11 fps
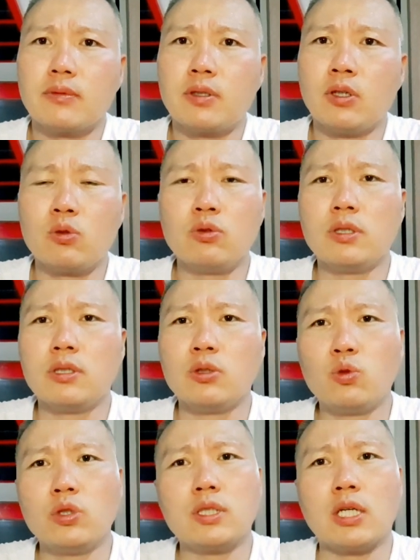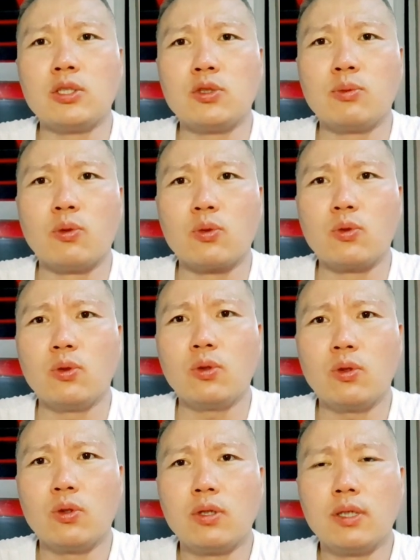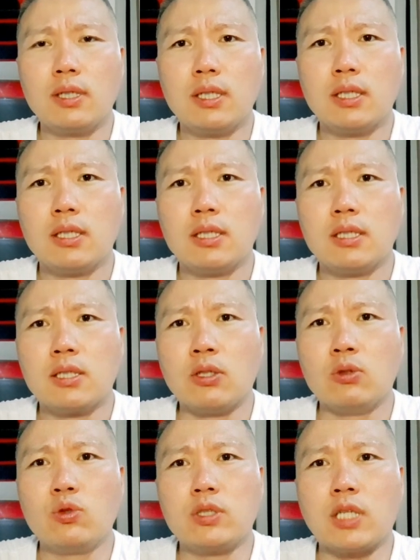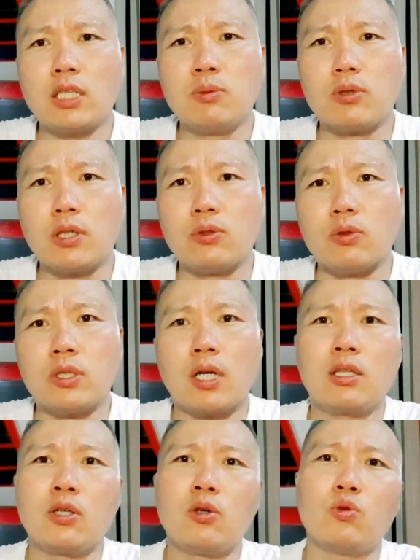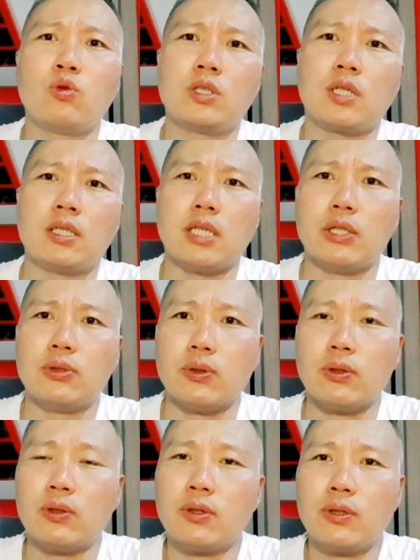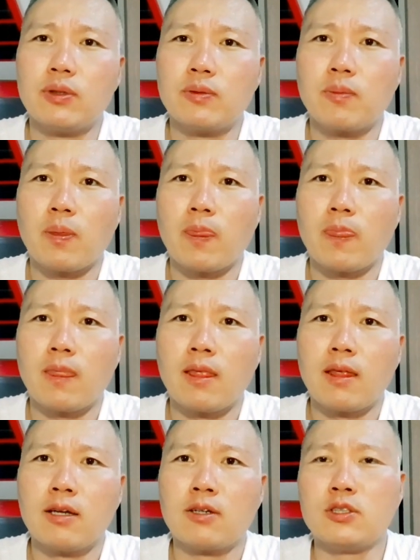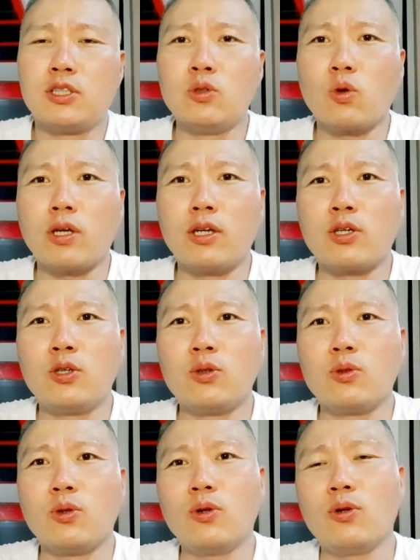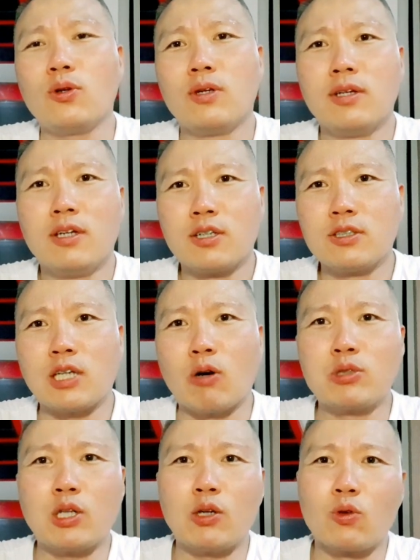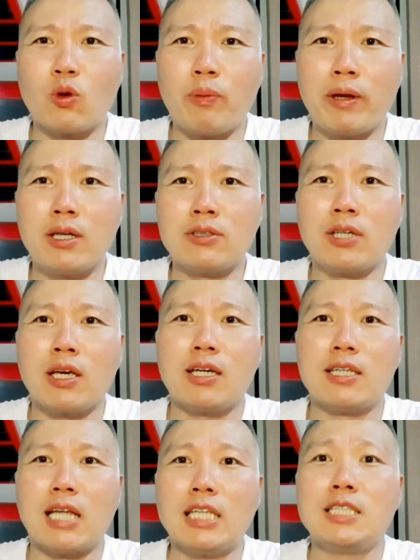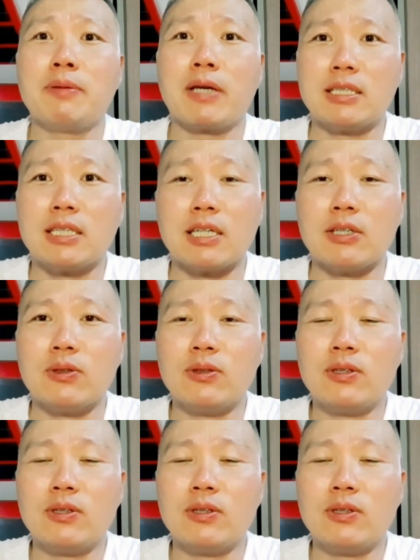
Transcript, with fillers: 결국은 누구 집견지도 모르고 견주를 찾지 못했어요. 저 같은 경우 누구 집견지 알죠? 그 진돗개를 키우고 그 좌우처럼 교배를 해서 새끼가 난 집에 개잖아요.